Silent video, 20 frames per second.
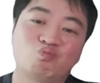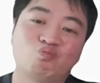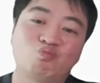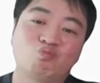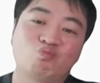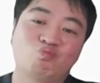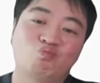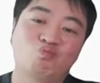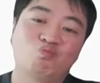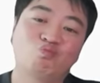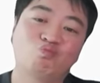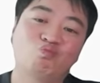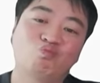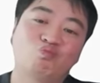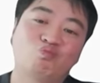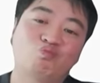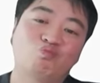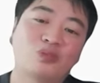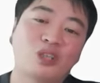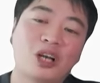
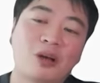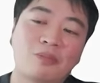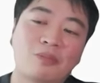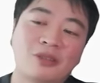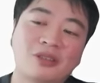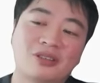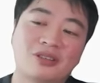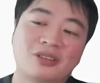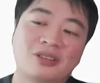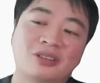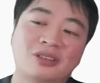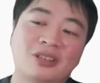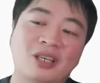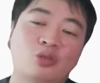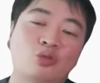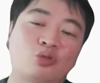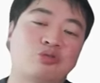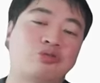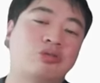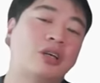음, 특가 PC는
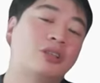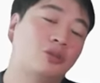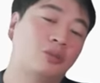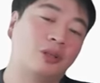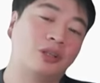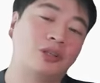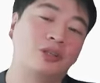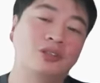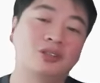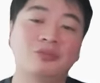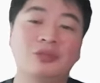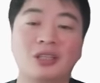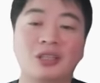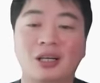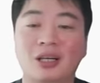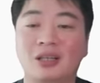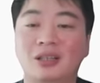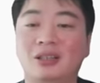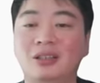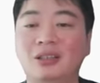크게 두 가지로
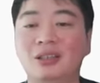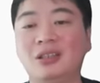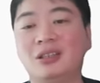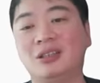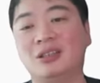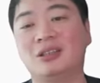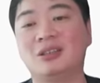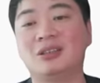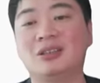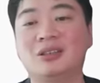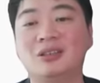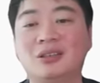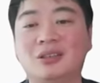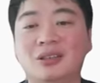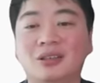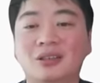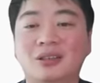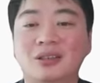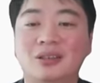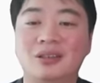만들어집니다. 1.
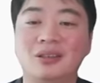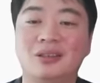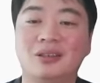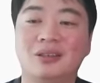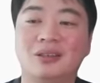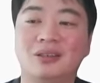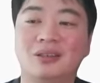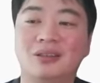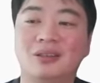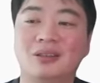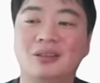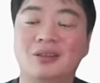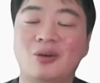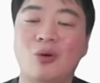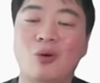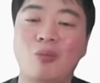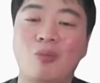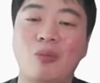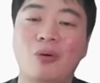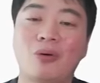
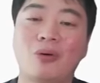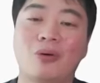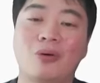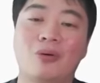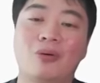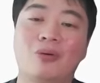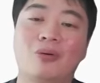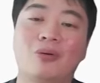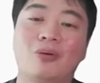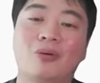홍보용